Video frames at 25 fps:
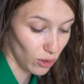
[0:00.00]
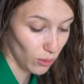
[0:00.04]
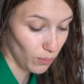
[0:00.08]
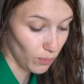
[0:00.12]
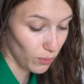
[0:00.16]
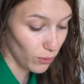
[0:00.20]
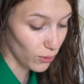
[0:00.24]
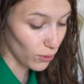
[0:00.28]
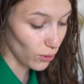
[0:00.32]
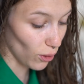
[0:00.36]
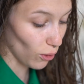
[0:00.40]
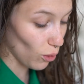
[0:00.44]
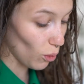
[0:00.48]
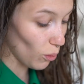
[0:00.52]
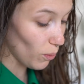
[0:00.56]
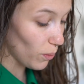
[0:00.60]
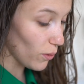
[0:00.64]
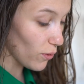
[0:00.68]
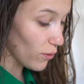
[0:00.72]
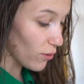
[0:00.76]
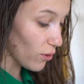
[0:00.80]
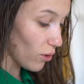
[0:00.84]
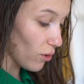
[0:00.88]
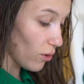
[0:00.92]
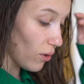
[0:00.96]
euh, plusieurs
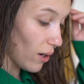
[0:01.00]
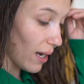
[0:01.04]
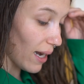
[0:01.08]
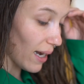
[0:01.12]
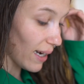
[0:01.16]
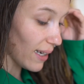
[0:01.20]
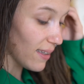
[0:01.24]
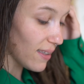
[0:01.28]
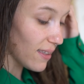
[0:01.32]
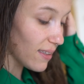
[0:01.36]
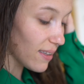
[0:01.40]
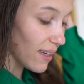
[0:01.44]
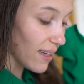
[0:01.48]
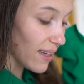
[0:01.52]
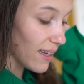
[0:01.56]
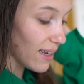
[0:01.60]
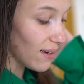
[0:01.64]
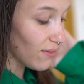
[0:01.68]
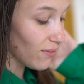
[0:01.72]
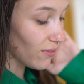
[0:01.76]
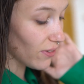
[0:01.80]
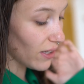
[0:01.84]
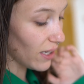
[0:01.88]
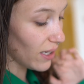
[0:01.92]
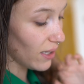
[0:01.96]
composants à risque
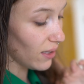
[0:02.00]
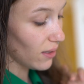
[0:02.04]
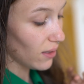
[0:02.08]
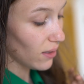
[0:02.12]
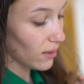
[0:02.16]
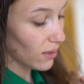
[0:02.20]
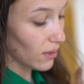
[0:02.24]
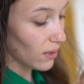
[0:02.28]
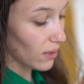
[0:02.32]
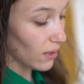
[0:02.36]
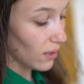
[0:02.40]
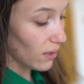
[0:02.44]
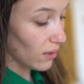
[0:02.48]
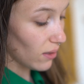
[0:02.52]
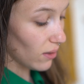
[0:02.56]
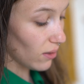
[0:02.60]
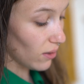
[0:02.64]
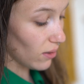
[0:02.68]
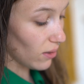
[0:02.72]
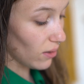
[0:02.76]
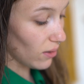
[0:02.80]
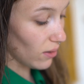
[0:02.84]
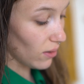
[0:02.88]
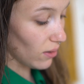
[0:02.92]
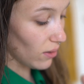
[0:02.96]
élevé,
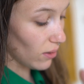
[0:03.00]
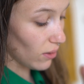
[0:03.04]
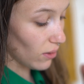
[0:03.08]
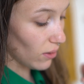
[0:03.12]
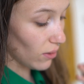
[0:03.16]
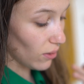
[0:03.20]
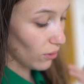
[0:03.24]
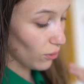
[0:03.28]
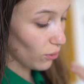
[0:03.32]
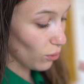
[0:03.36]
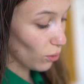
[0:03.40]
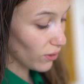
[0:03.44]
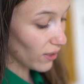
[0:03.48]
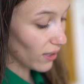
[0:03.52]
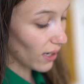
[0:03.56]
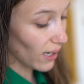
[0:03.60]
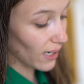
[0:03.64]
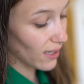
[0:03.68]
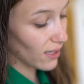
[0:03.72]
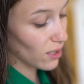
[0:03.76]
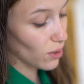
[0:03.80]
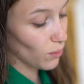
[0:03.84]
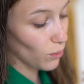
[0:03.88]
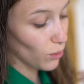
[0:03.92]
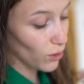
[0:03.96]
euh, d'autres à
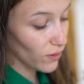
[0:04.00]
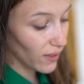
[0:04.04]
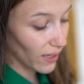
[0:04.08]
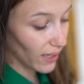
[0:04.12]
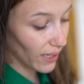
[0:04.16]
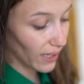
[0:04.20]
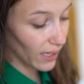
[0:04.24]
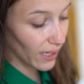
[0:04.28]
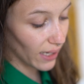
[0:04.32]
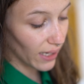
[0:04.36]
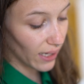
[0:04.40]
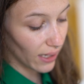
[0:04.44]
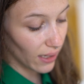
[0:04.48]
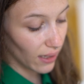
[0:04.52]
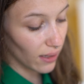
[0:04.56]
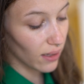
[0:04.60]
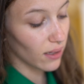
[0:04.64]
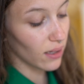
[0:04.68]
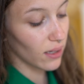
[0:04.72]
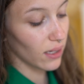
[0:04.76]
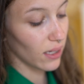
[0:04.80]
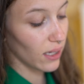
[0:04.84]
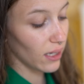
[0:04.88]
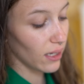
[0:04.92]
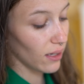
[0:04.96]
risque
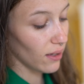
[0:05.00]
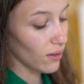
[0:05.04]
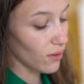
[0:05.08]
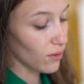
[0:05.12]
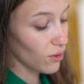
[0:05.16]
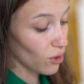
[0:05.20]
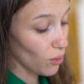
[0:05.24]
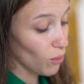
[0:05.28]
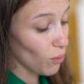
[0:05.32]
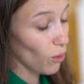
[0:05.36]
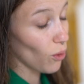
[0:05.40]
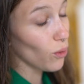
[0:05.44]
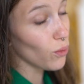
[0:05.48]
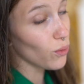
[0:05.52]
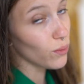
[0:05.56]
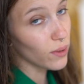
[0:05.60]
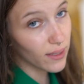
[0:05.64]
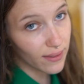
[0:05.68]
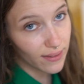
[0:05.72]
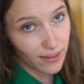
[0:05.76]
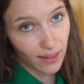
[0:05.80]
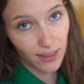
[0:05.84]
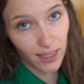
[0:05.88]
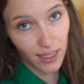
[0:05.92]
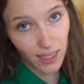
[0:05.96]
modéré et seulement
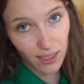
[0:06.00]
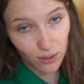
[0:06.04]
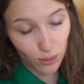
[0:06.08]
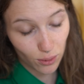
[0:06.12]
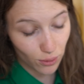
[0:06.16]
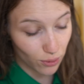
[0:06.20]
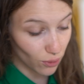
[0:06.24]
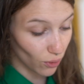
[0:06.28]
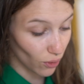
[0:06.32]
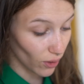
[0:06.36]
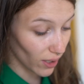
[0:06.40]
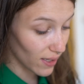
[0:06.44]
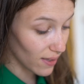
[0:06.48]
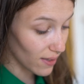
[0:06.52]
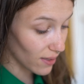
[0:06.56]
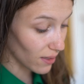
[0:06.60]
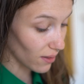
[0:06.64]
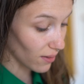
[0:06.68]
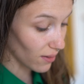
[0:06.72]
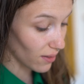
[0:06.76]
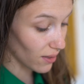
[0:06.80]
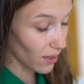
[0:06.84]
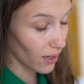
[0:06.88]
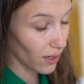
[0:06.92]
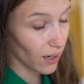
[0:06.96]
8 ingrédients sans
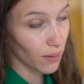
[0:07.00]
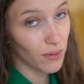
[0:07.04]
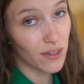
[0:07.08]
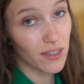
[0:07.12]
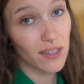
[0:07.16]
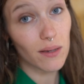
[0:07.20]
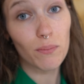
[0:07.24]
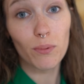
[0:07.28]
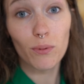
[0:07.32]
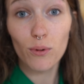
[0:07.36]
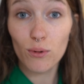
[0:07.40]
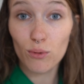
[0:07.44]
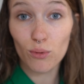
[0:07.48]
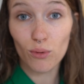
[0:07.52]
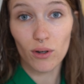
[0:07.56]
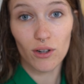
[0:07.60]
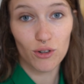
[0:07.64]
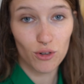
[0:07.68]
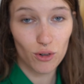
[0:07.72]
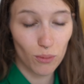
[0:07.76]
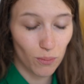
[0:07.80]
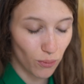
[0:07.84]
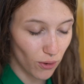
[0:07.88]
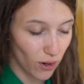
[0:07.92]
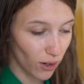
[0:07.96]
risque. C'est quand même assez peu sur un
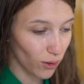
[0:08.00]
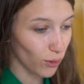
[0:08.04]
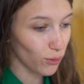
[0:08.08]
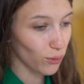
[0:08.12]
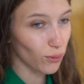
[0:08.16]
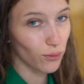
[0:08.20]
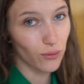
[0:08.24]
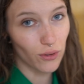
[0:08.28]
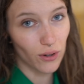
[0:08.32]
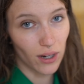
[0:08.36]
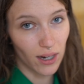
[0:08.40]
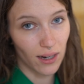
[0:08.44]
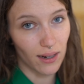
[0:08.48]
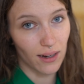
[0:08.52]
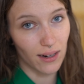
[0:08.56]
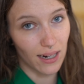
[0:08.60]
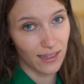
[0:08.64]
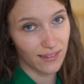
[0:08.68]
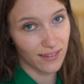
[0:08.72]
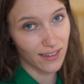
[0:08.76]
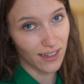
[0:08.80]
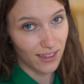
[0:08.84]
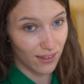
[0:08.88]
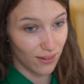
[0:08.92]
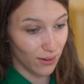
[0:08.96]
shampoing quand on voit euh,
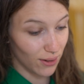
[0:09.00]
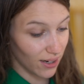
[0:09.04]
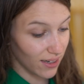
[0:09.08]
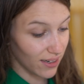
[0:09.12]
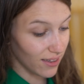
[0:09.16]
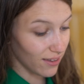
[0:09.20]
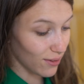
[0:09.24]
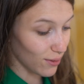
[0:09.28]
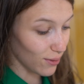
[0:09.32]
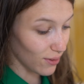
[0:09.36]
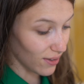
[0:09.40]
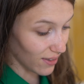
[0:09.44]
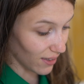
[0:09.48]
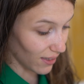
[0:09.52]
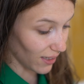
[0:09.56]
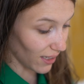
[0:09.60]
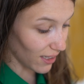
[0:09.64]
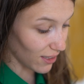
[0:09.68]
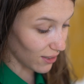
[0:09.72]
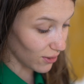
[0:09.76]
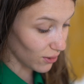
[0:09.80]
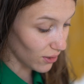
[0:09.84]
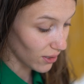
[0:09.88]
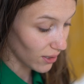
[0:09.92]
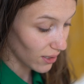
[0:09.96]
la taille de la liste des
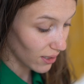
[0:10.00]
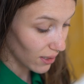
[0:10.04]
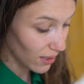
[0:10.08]
ingrédients.